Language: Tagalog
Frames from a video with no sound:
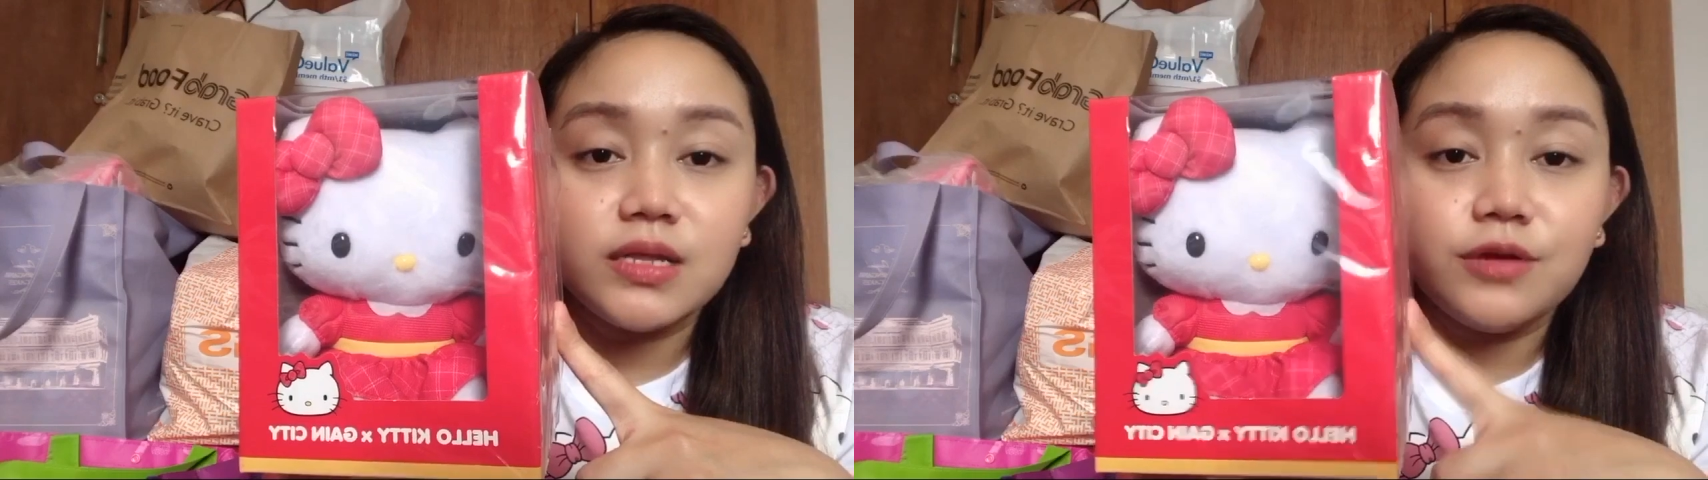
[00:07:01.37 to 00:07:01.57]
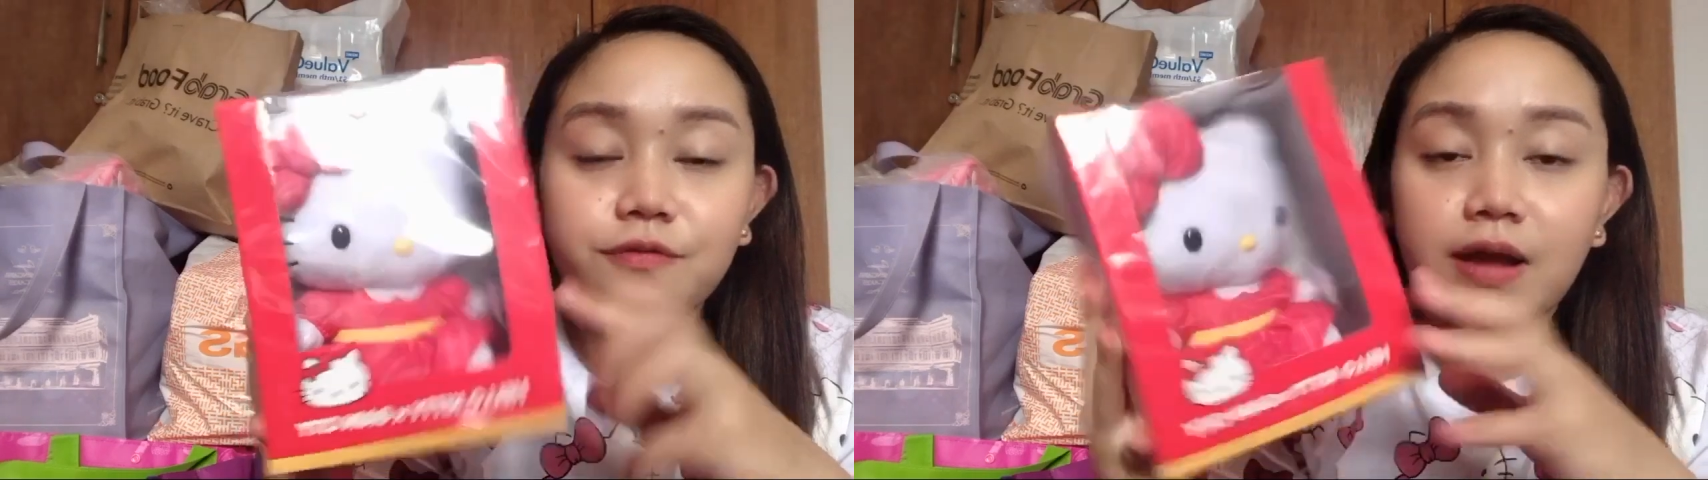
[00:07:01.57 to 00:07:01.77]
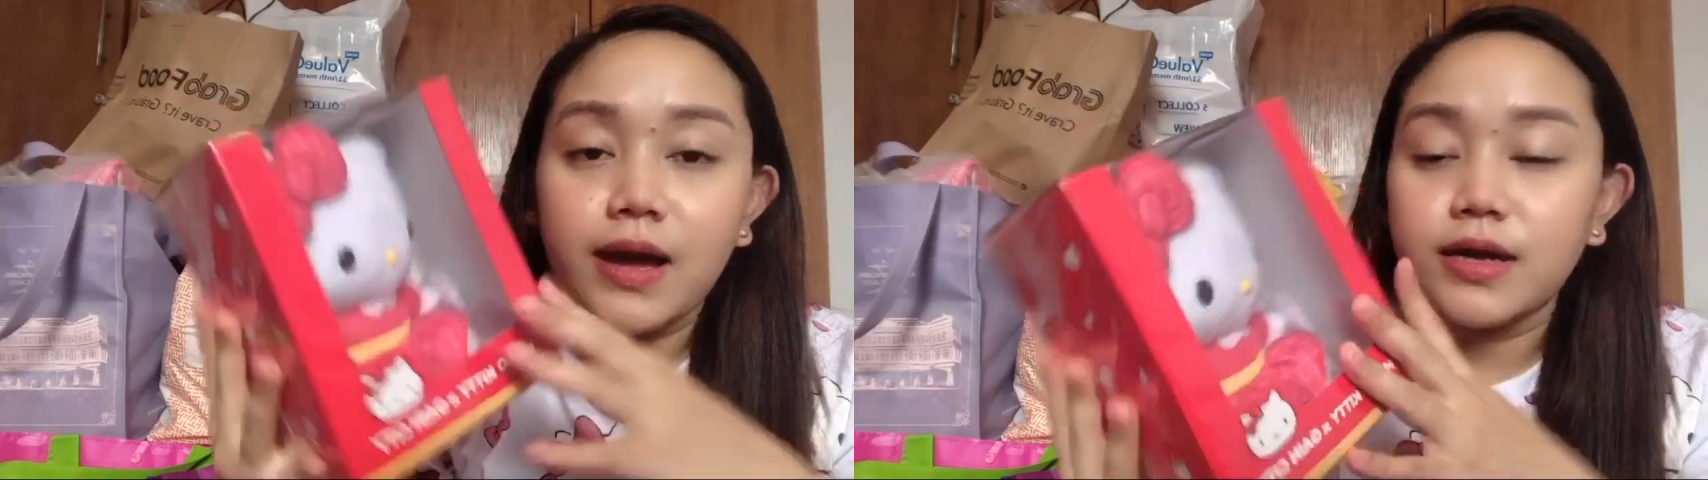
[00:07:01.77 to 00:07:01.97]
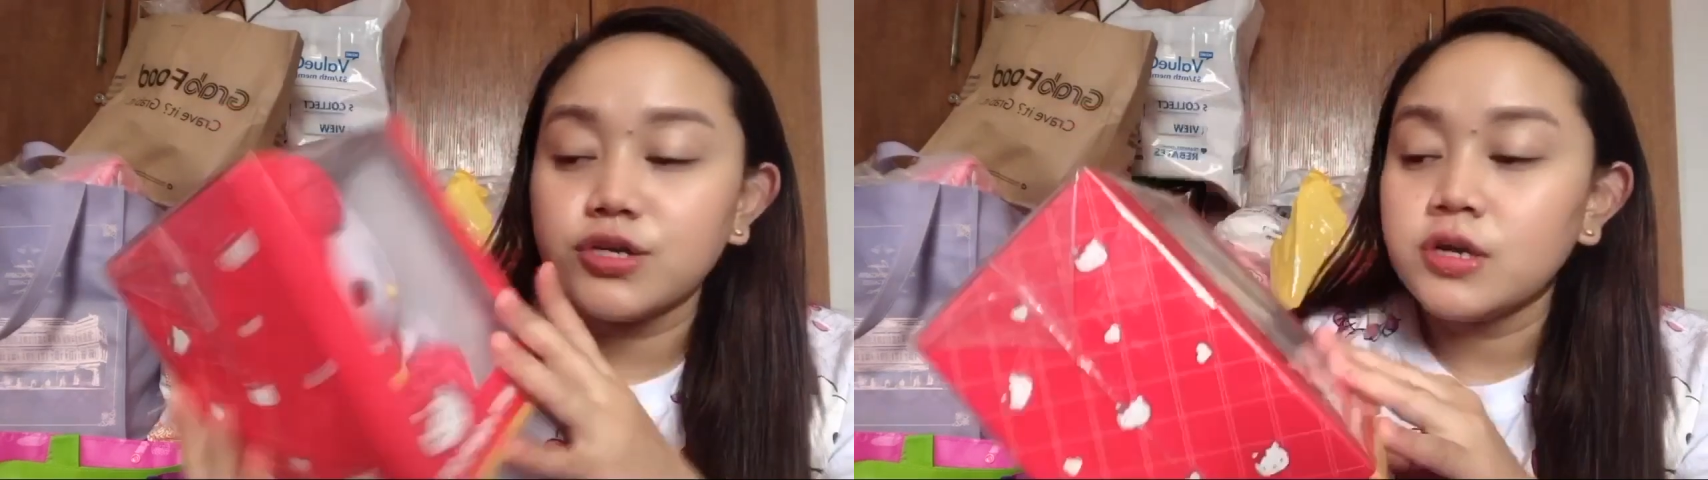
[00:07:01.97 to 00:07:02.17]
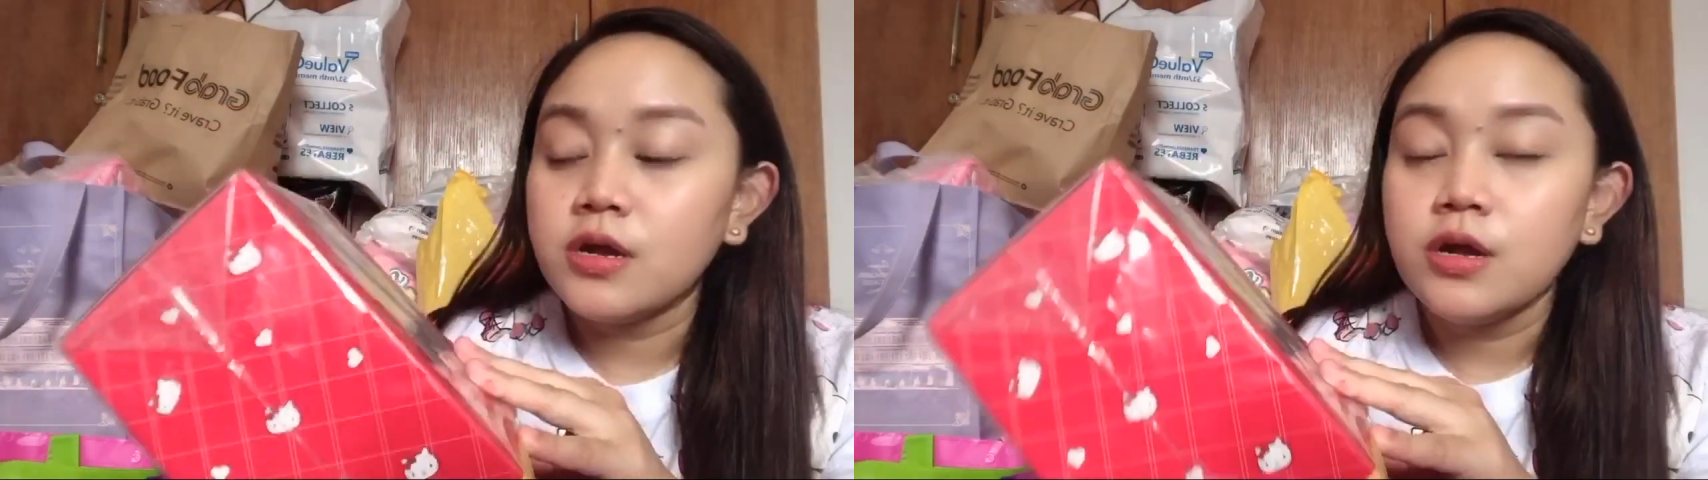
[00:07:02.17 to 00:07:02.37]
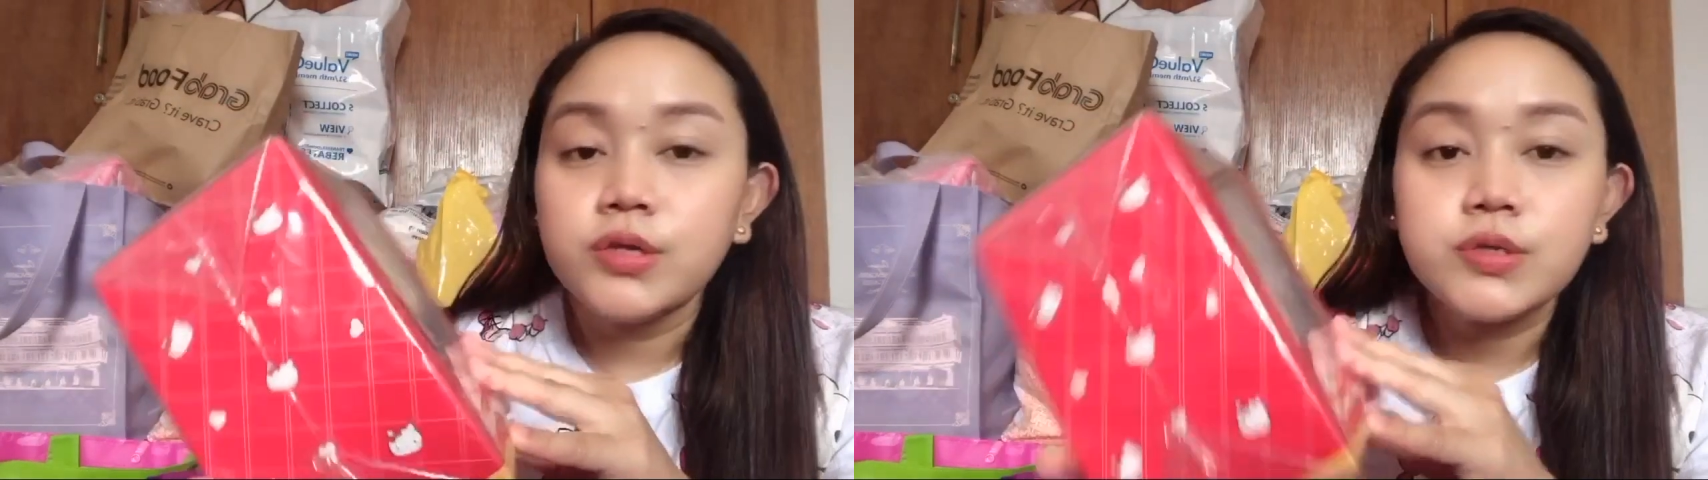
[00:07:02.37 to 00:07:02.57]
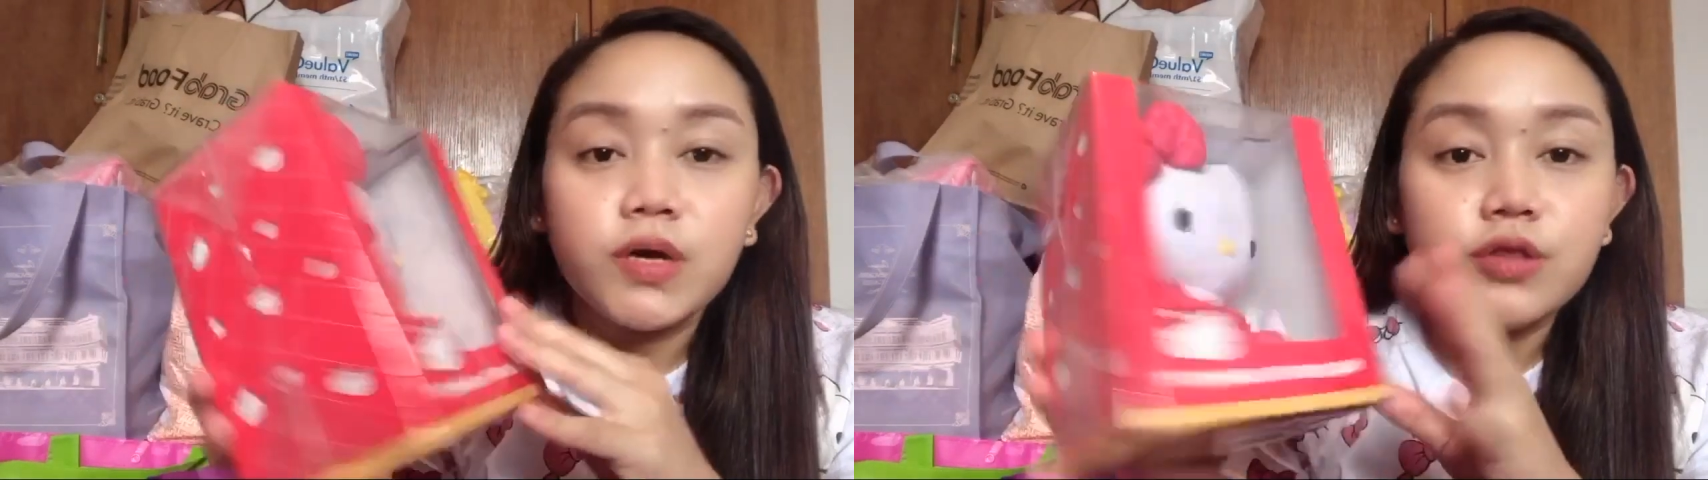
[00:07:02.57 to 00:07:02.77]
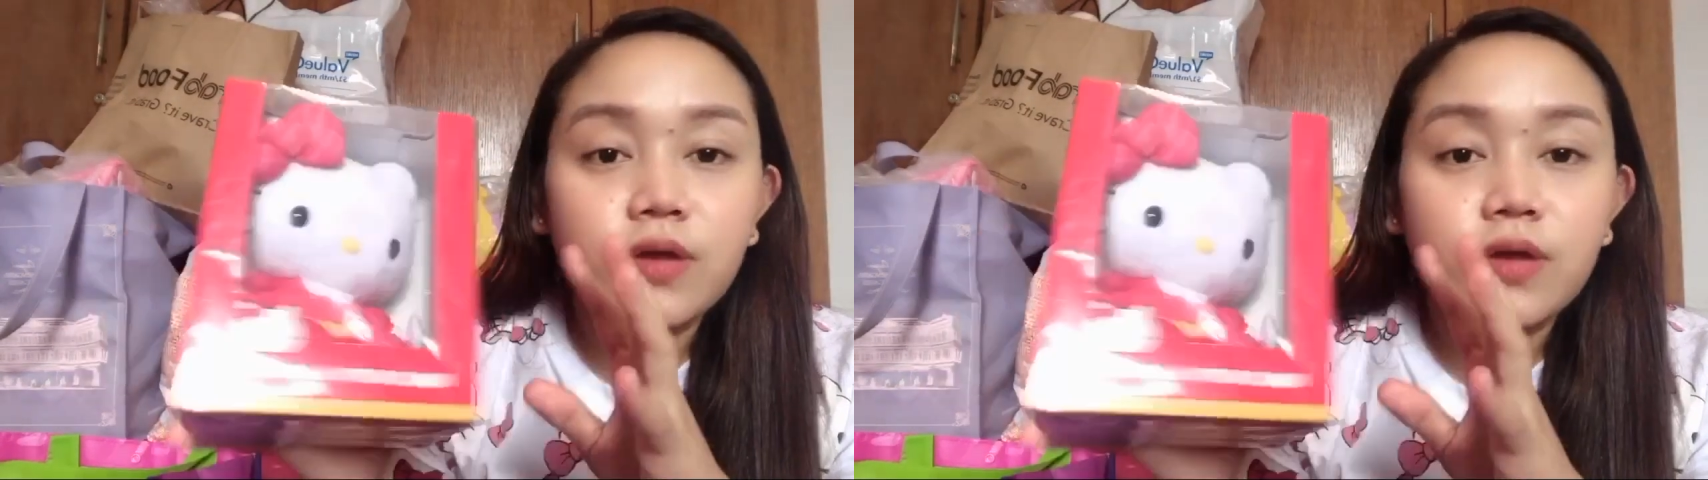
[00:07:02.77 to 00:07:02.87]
Flash. So, ito,